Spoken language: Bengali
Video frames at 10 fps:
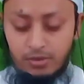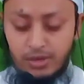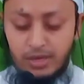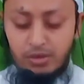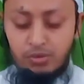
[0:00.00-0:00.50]

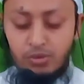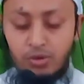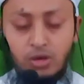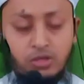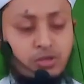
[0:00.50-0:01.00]
অনেকগুলো
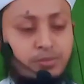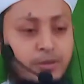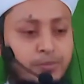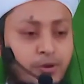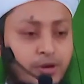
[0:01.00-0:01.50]

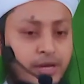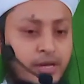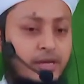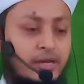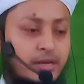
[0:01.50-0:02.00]
কসমের পরে
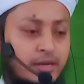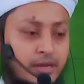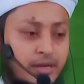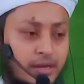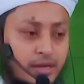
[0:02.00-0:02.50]

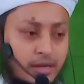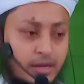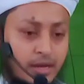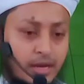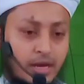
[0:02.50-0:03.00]

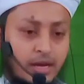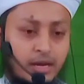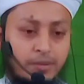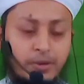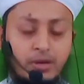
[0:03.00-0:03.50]

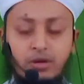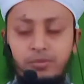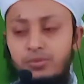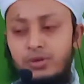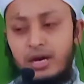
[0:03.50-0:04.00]
আল্লাহ পাক
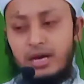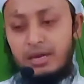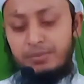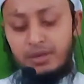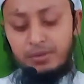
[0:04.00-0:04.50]
রব্বুল
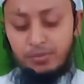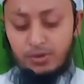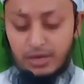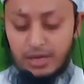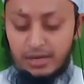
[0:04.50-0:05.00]
আলমিন
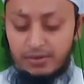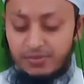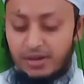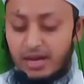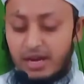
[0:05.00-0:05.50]
বললেন
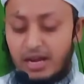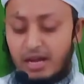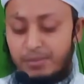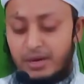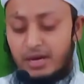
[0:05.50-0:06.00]
ফাল
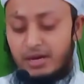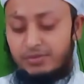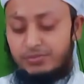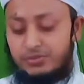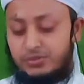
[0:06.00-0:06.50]
হামাহা
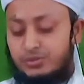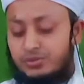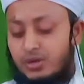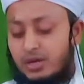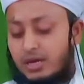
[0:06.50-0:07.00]

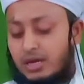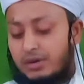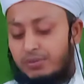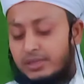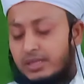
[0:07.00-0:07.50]
ফুজুরহা
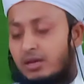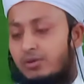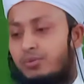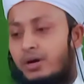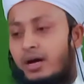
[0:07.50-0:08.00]

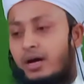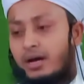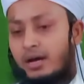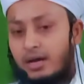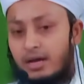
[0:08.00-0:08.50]
ওয়াতাকুয়াহা